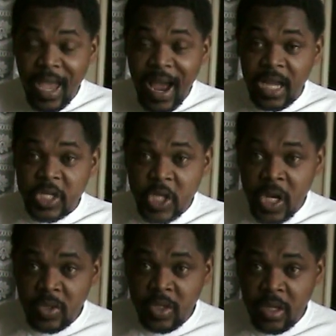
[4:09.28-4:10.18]
a
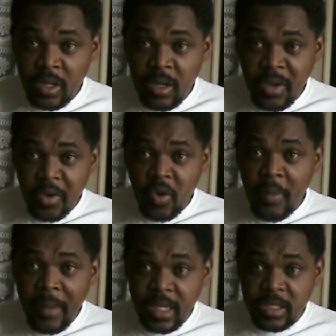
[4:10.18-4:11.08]
changé.
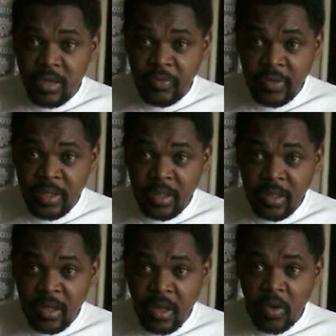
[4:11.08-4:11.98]
Comment j'ai vis,
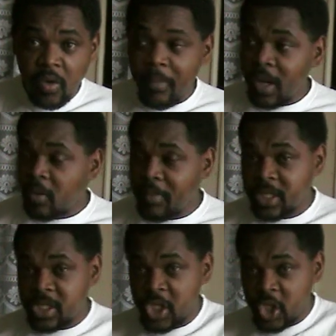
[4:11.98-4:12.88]
comment
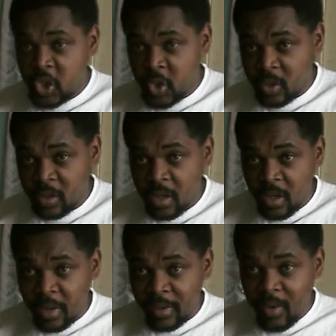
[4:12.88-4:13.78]
remercier Dieu,
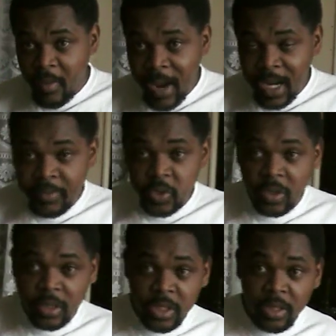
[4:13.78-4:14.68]
comment la mission
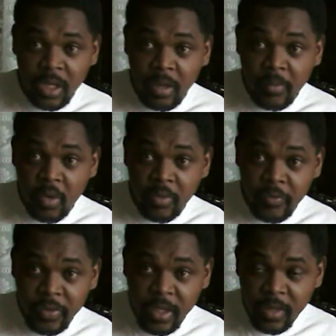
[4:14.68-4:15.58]
que le Seigneur a
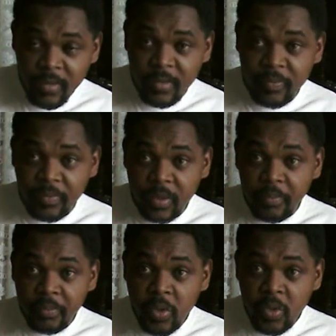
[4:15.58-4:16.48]
confie,
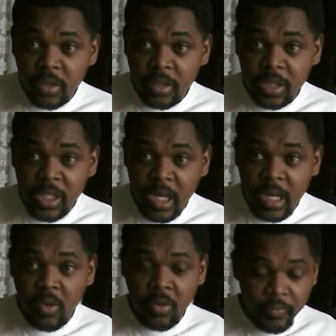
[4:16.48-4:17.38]
pour qu'il
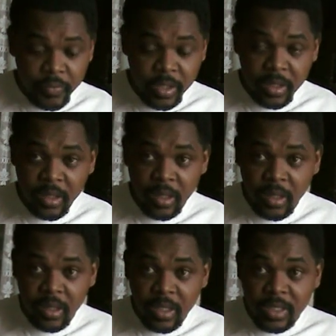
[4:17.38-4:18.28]
confie.
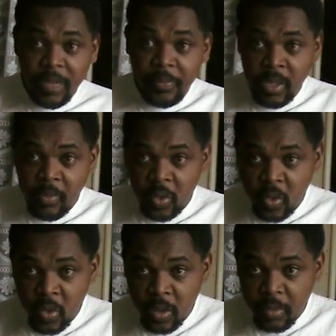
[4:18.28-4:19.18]
J'ai pris
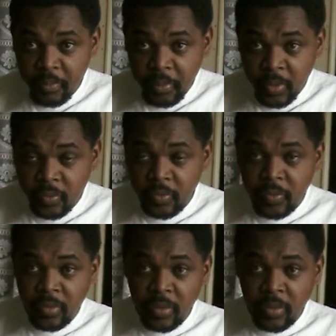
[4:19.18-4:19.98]
beaucoup pour vous,